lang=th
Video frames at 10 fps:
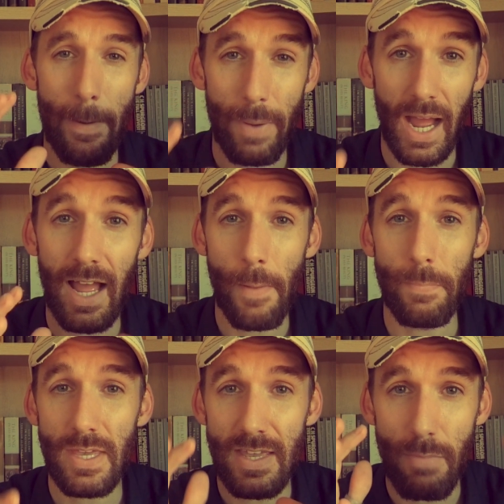พระคัม
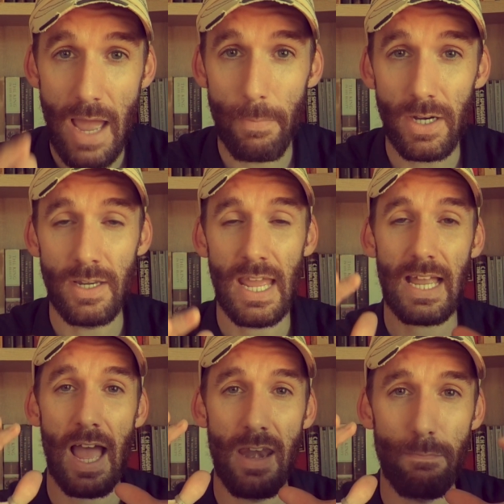ภีร์ไบเบิลใน
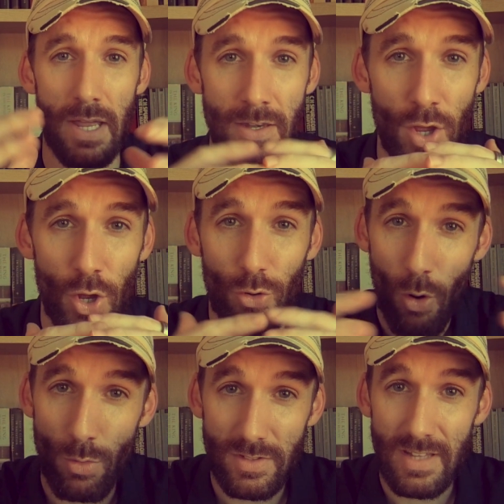การเป็นโคร
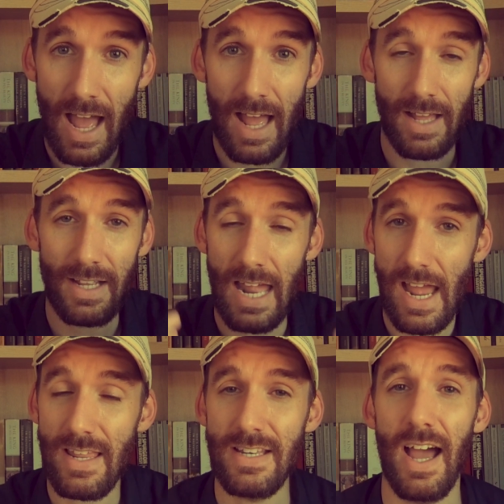งสร้างการอ
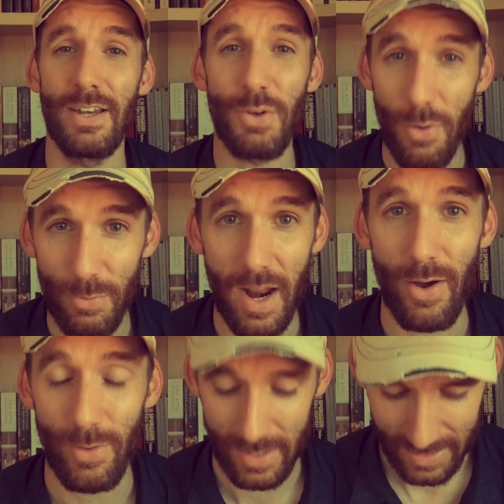ธิษฐานของเรา
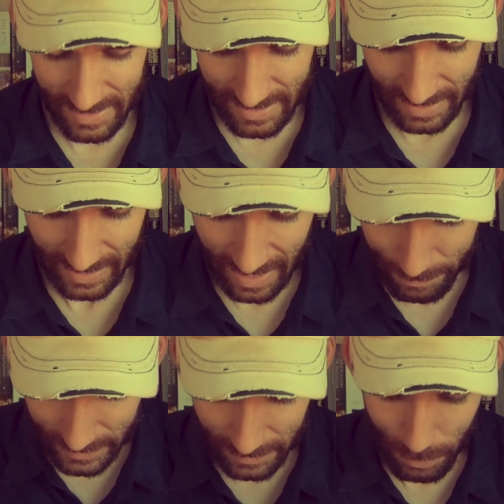นะครับ
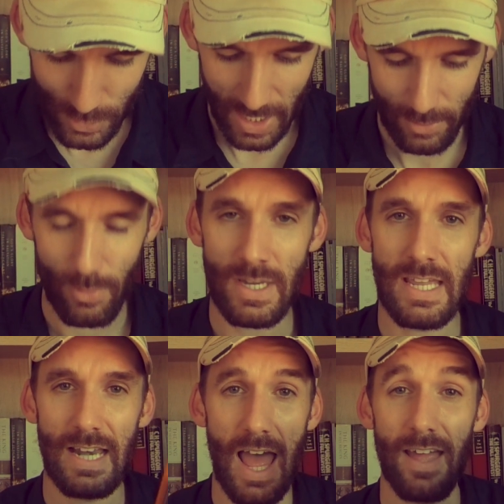คือผู้ชายคนนี้
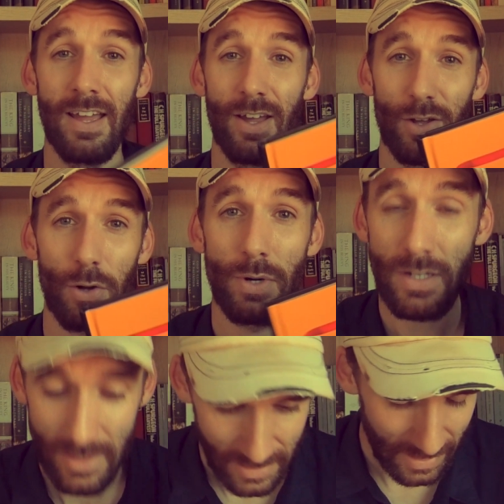และคน
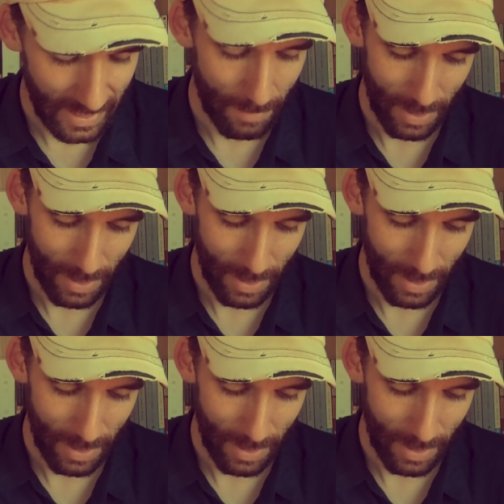อื่นๆนะครับ